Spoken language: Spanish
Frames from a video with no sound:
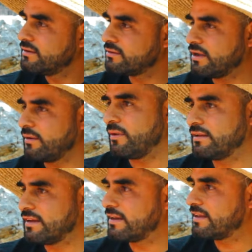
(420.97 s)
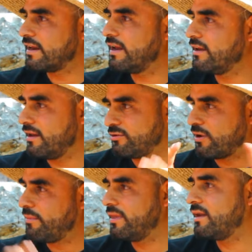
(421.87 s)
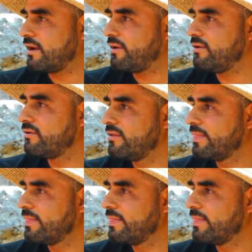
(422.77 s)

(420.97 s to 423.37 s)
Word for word: O le echan acerrín en su cama del caballo.